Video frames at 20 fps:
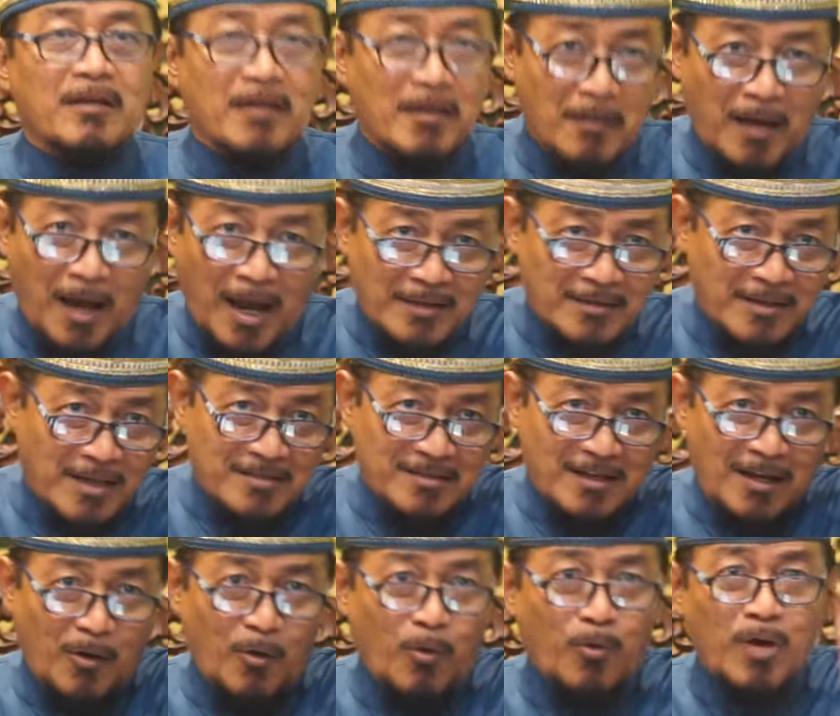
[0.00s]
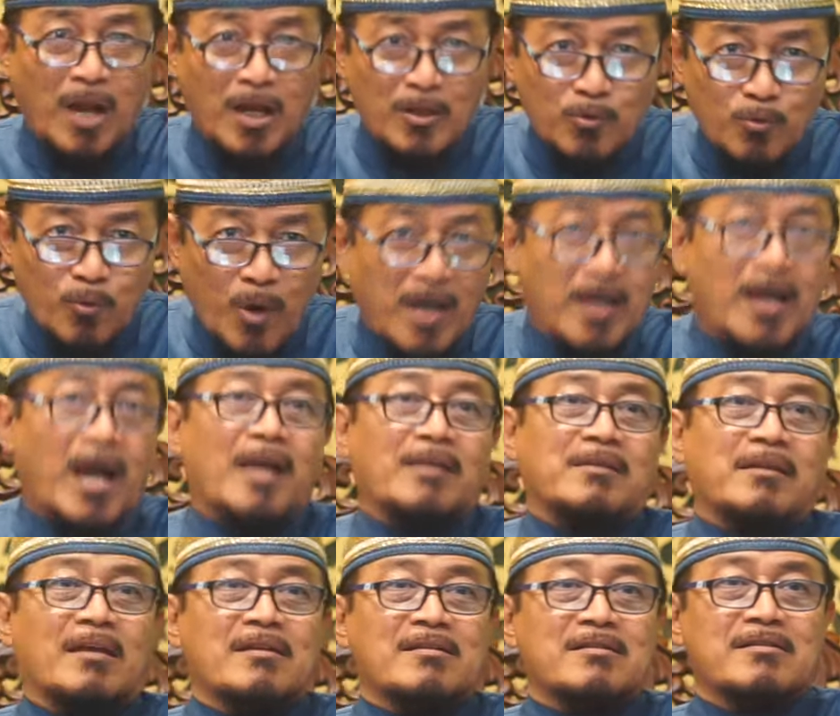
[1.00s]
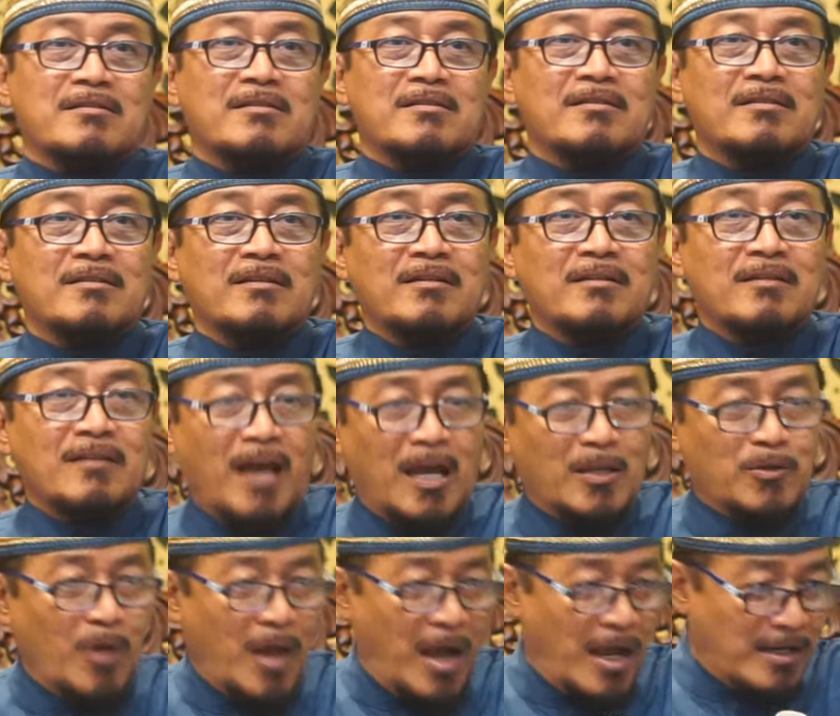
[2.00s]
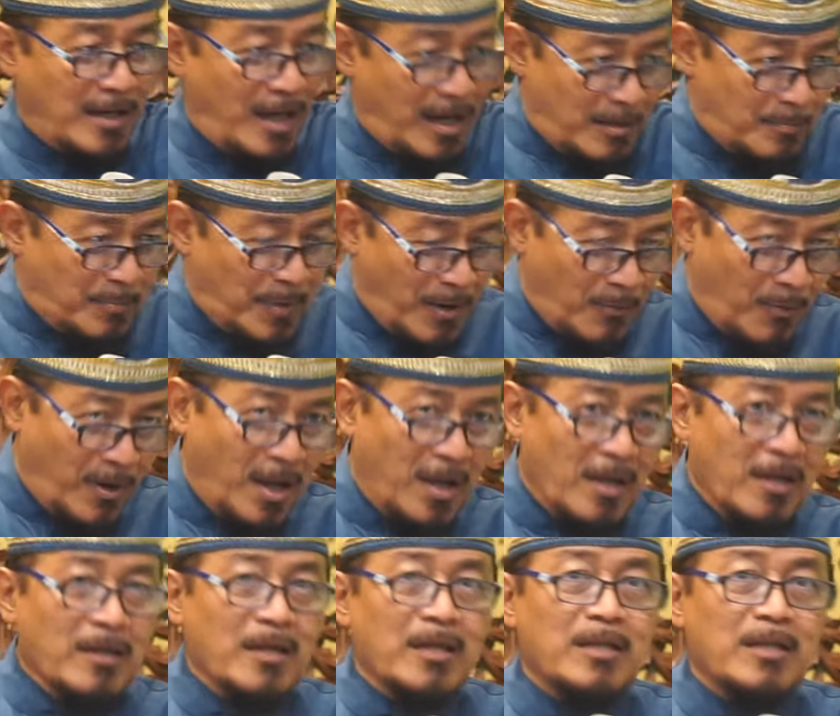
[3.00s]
Ke, ke atas ya, orang tua ke atas atau anak ke bawah,